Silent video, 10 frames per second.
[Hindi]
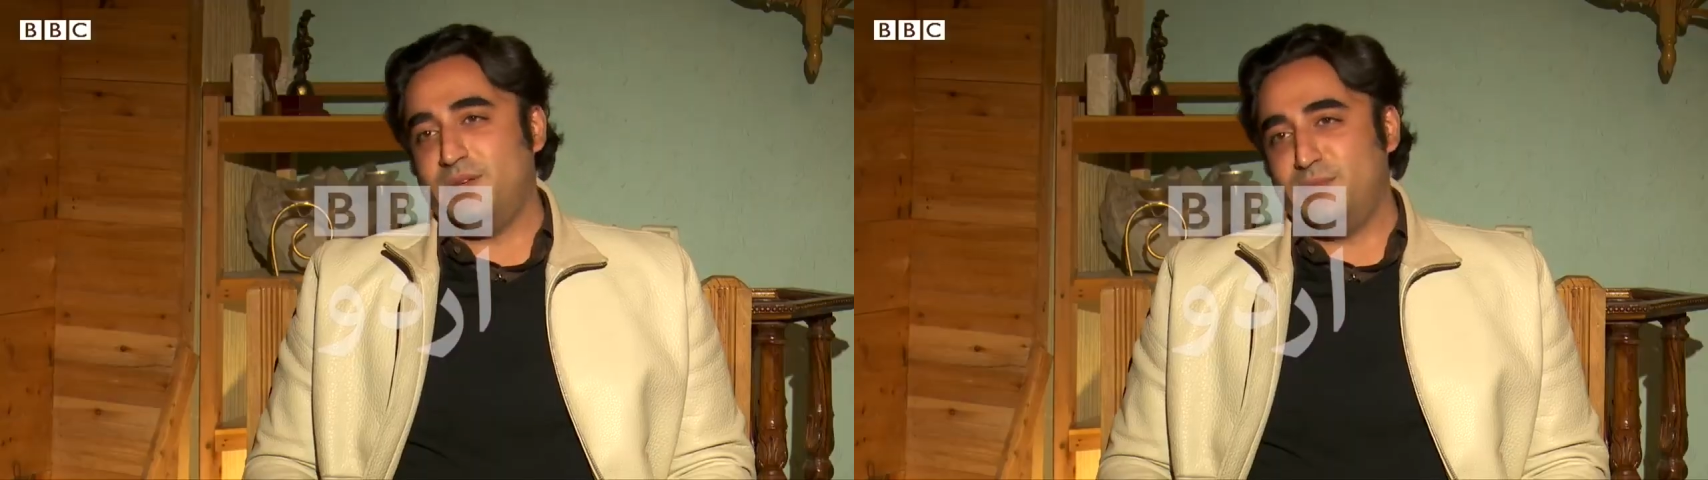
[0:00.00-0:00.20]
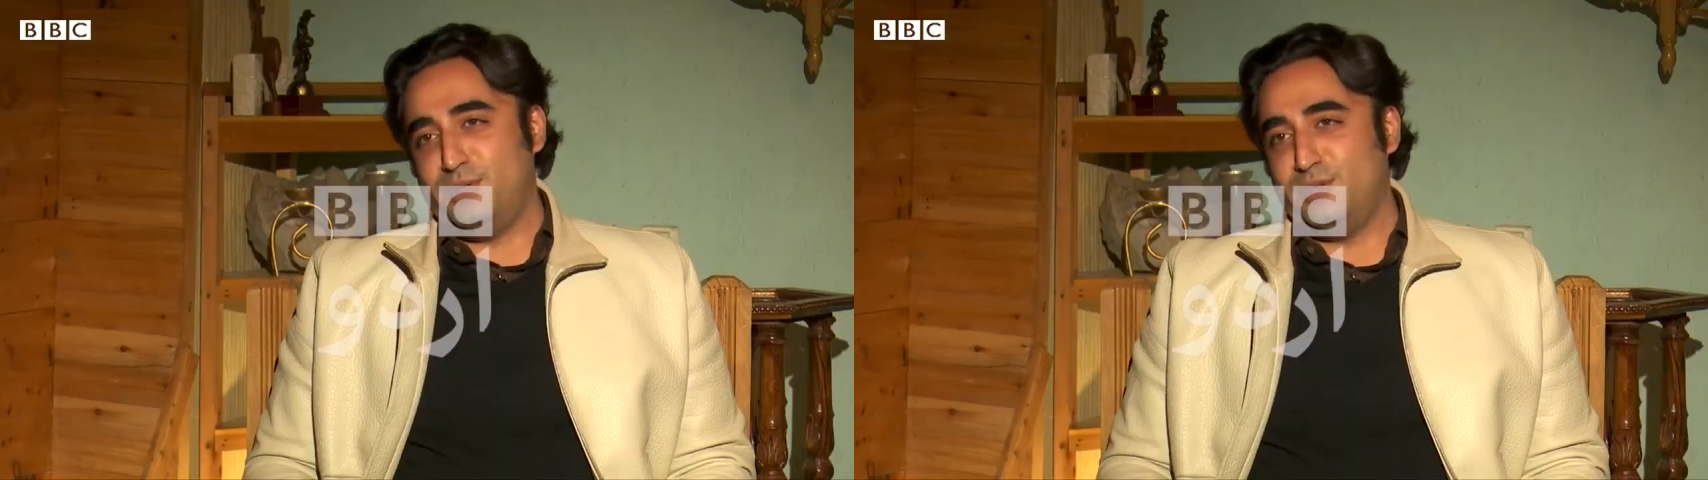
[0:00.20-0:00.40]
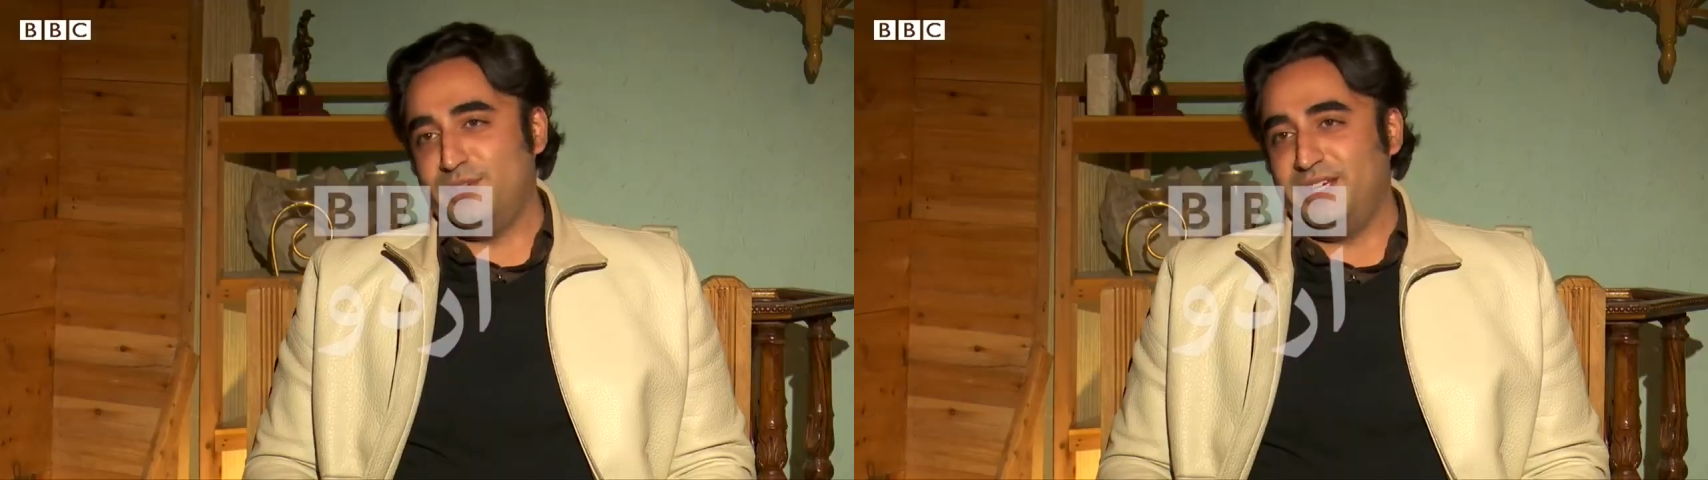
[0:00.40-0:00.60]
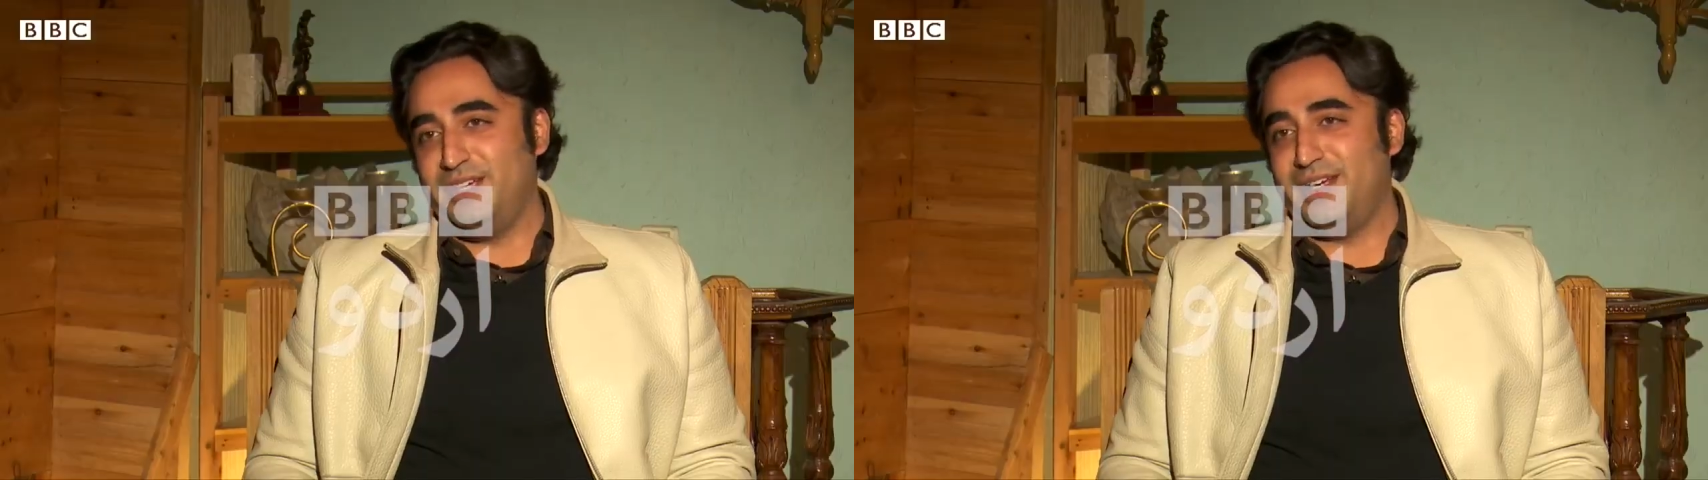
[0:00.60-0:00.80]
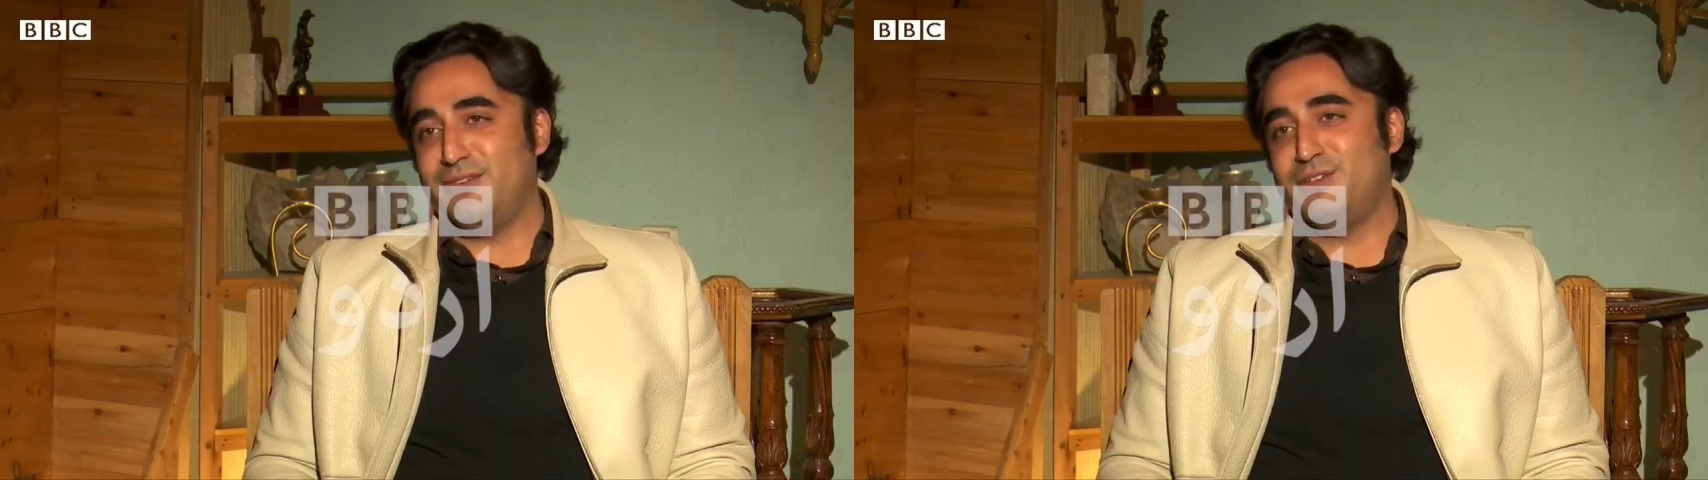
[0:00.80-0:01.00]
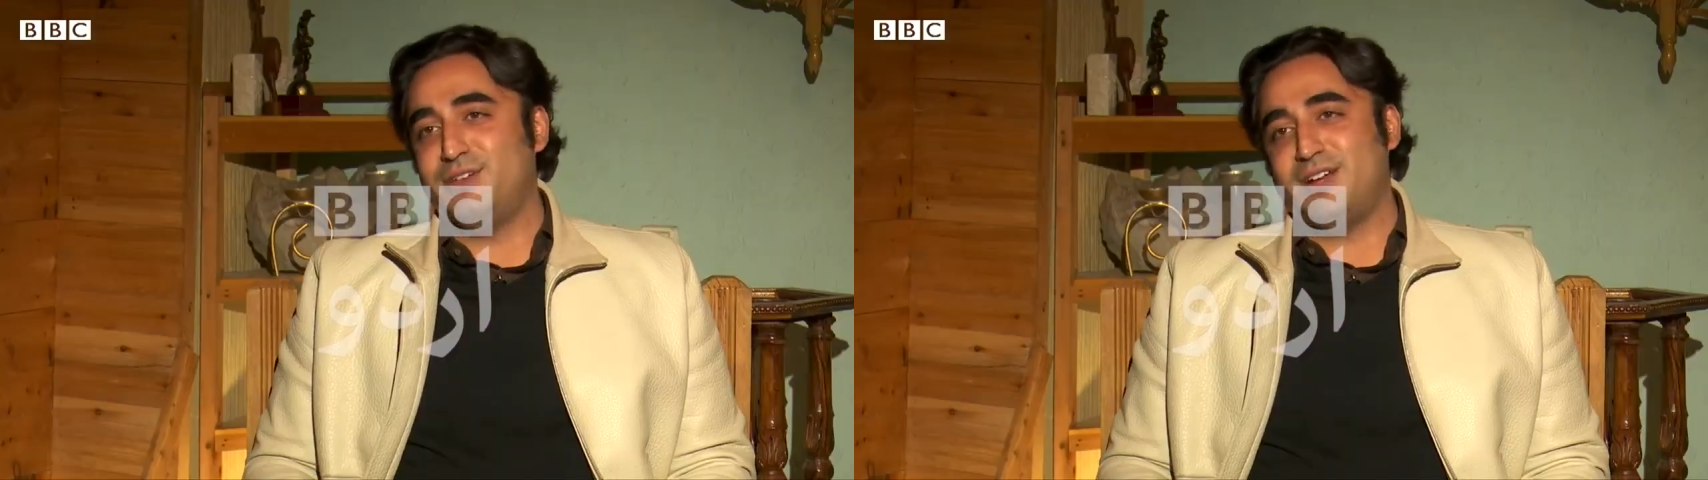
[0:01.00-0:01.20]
पीपल ओवर हियर हैव टू